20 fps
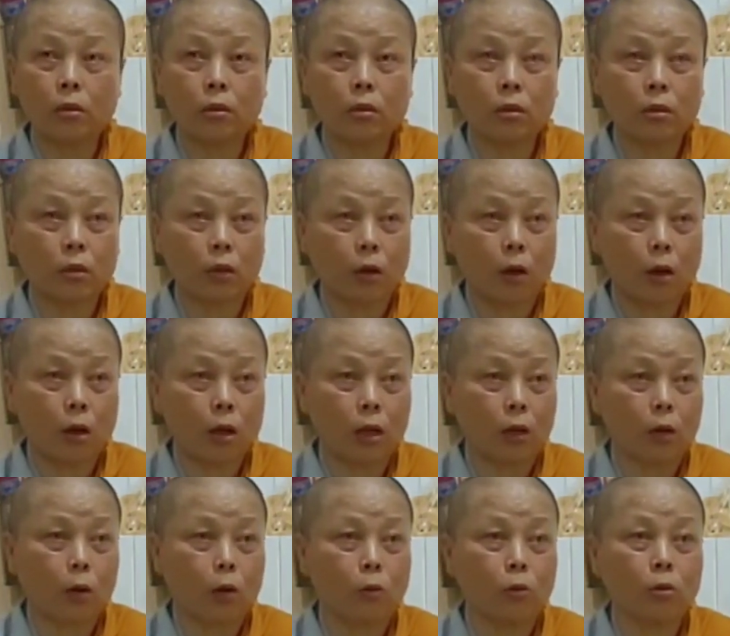Cái đó
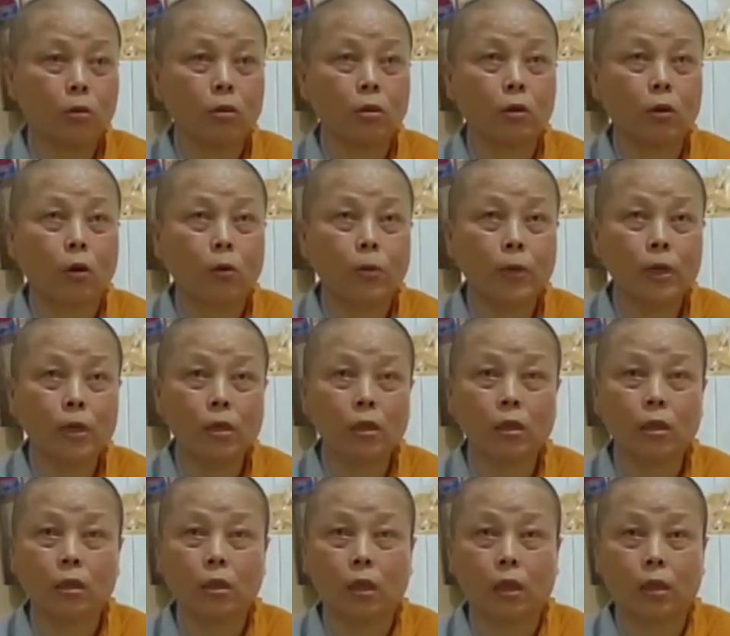là cô phiên
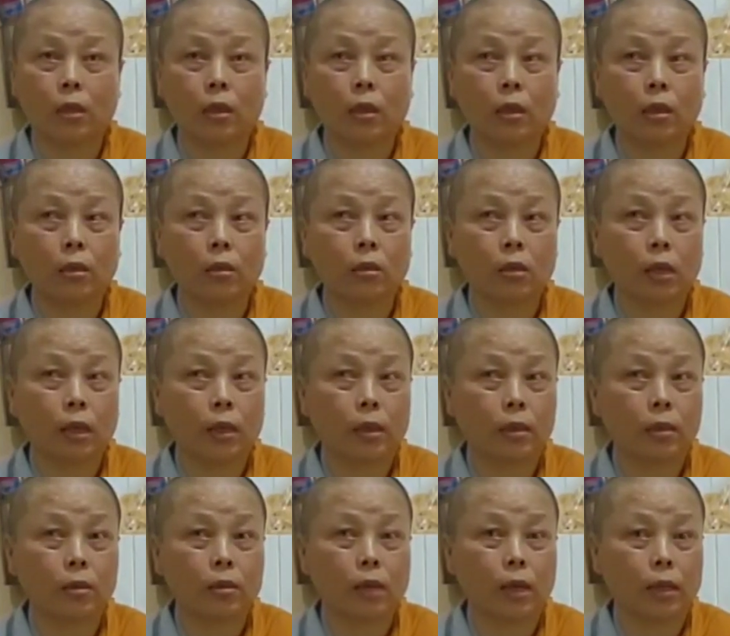
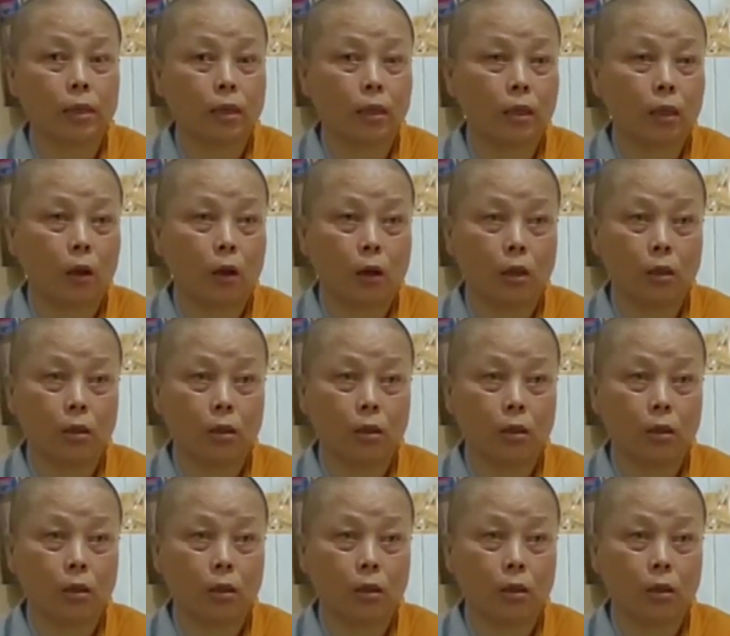là vậy thôi.